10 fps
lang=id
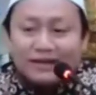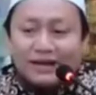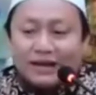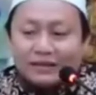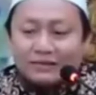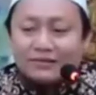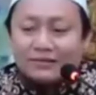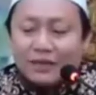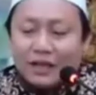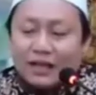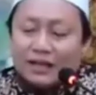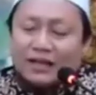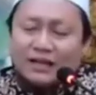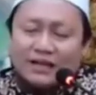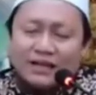nah itu
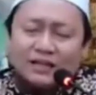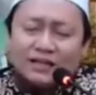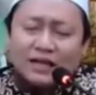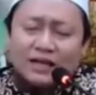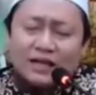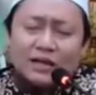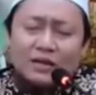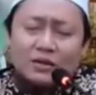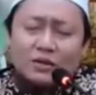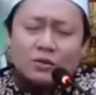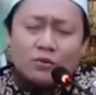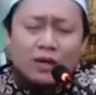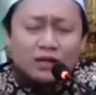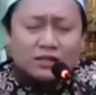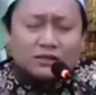jadi inti sarinya
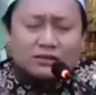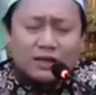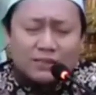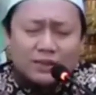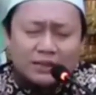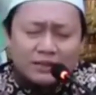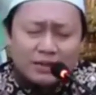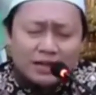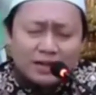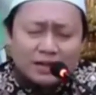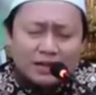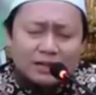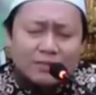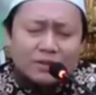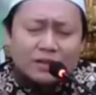dua disitulah pertama
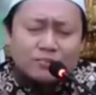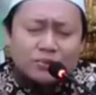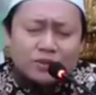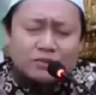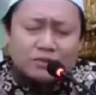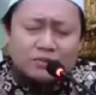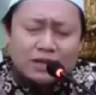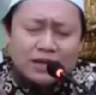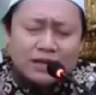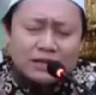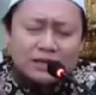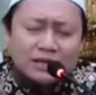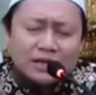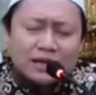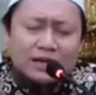kita minta ampun lawan
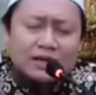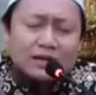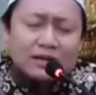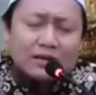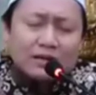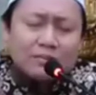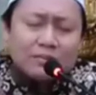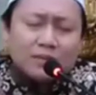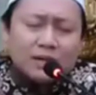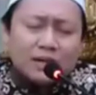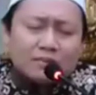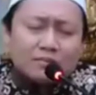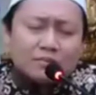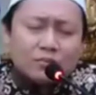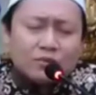Tuhan karena kita di
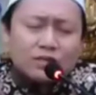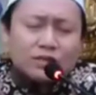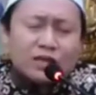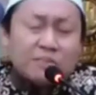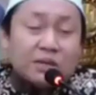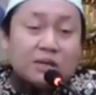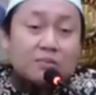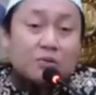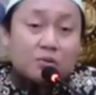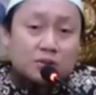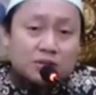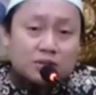dalam wisi tadi banyak mengungut